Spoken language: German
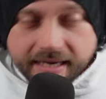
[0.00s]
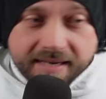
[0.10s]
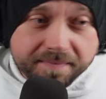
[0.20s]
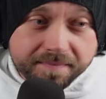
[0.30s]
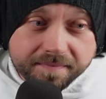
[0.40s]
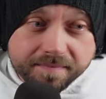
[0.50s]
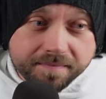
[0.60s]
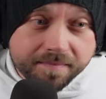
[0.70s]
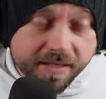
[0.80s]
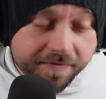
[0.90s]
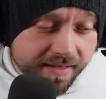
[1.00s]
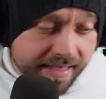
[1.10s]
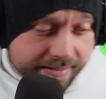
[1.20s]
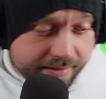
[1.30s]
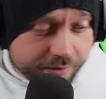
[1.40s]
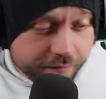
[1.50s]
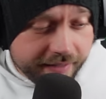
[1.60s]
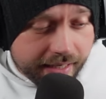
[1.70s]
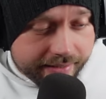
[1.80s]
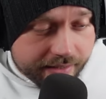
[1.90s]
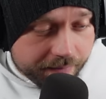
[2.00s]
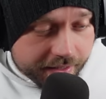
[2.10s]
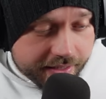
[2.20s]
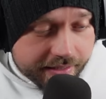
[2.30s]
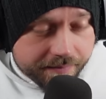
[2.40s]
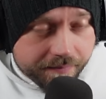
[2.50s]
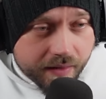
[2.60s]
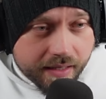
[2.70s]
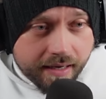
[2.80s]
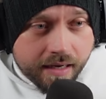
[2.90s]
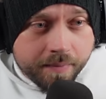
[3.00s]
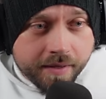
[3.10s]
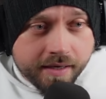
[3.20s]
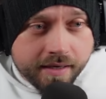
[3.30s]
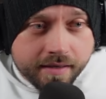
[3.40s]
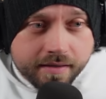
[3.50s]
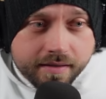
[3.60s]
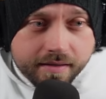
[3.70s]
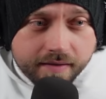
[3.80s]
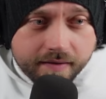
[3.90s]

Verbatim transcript: Ey, ich will da jetzt nicht zu viel reininterpretieren, aber